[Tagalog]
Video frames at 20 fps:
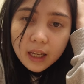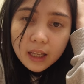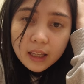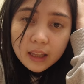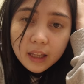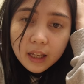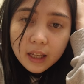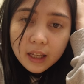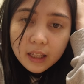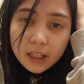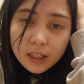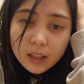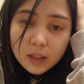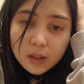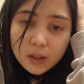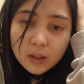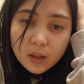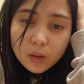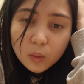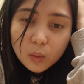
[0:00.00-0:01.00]
And
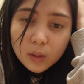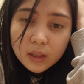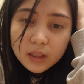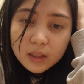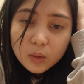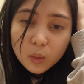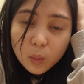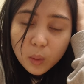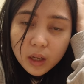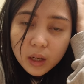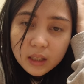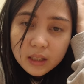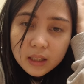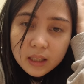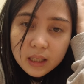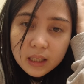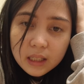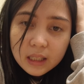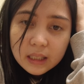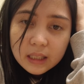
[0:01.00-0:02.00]
then, what's
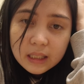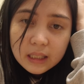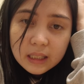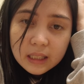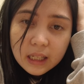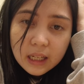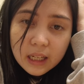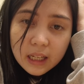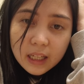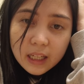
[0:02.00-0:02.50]
worse is,